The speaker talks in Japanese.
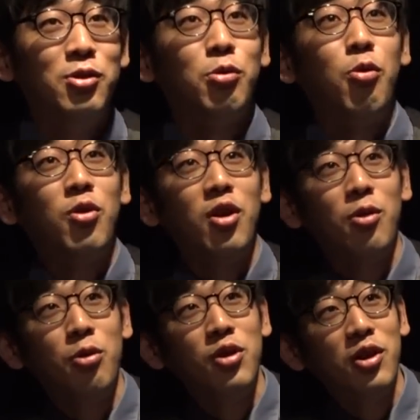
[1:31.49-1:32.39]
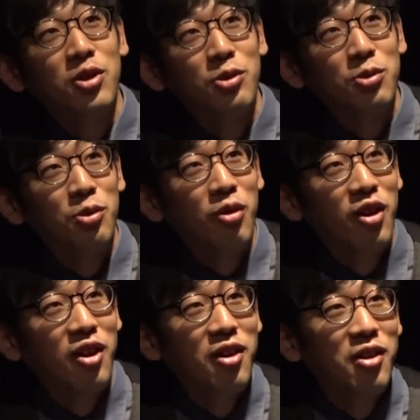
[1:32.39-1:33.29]
でこっから追いかけてくくの
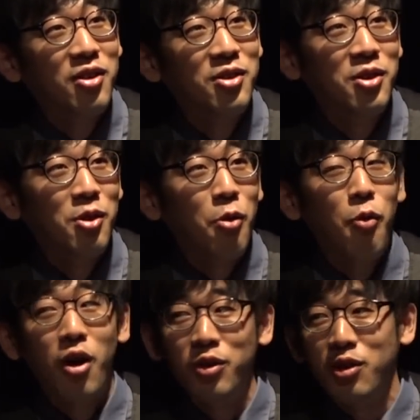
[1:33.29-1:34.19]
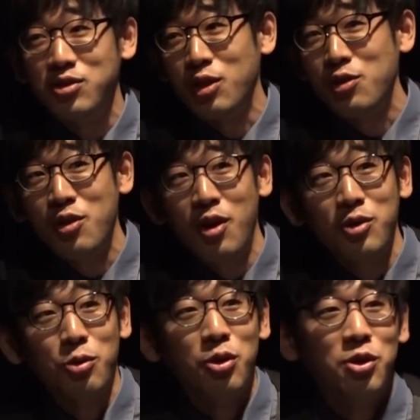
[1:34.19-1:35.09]
か怖いなじゃあ行く
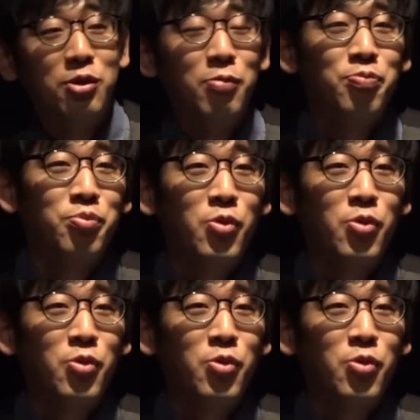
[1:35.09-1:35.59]
か時に